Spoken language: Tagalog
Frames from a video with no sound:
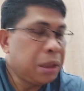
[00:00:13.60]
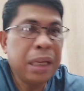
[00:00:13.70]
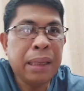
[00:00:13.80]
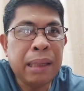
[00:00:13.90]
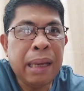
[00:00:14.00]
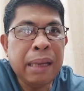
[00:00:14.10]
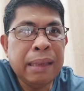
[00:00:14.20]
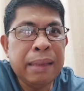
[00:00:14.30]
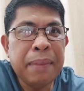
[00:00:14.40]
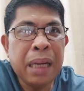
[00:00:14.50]

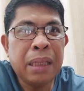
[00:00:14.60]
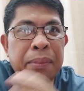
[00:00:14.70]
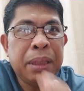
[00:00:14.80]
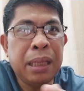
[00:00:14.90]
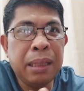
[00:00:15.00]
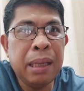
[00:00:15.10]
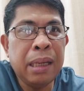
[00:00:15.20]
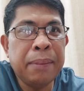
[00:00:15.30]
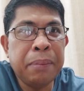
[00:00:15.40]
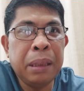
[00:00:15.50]
cheating, massive
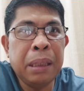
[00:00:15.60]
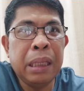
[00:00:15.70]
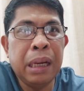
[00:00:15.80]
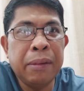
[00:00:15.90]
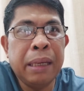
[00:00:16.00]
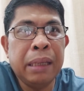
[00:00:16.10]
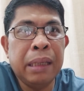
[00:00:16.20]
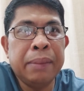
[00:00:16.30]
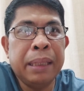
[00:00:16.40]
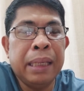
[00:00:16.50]
cheating na pwedeng gawin
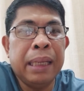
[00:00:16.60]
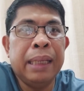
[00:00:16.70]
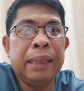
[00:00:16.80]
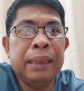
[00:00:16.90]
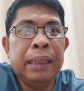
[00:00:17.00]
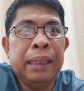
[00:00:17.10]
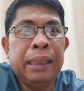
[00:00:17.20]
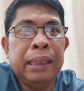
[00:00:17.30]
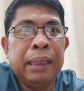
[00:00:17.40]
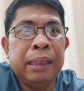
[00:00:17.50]
ng mga
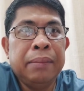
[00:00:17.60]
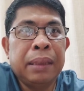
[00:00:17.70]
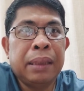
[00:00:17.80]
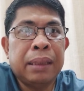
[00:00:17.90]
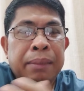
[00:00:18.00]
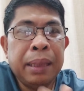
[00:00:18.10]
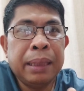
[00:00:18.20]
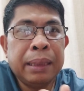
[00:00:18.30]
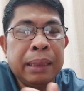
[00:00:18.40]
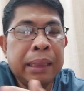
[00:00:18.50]

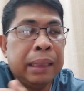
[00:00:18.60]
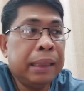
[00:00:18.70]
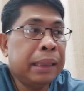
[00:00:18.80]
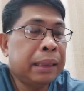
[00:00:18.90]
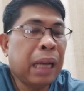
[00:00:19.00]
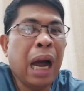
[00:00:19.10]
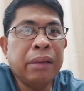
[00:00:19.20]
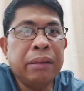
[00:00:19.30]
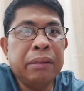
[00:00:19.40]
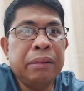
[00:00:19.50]
masasamang uh,
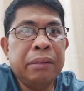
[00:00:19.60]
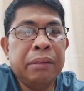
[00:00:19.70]
tao